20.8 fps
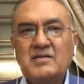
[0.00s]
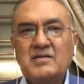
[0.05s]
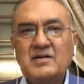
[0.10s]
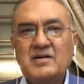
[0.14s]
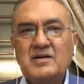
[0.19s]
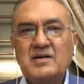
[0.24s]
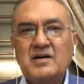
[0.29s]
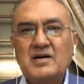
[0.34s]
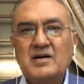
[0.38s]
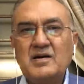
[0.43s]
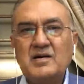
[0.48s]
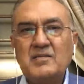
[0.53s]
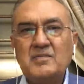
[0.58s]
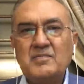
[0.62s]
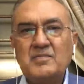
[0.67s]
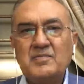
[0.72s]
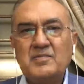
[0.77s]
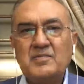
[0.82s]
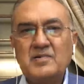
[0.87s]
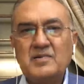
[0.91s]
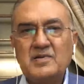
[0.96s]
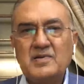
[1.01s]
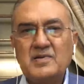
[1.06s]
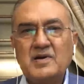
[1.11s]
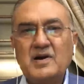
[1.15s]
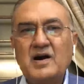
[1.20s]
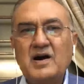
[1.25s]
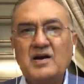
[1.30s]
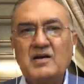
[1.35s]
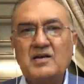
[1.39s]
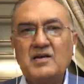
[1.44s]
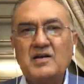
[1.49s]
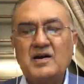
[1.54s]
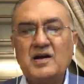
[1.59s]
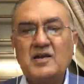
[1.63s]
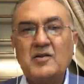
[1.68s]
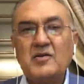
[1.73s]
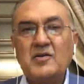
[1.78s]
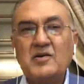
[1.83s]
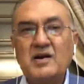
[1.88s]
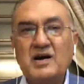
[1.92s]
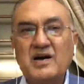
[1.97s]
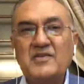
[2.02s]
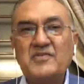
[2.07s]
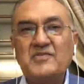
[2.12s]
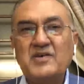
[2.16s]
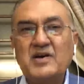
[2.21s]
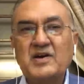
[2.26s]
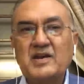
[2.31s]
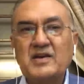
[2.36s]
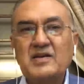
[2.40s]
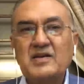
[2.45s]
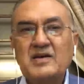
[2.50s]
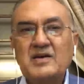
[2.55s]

आ, आग लगाना और ख़ास कर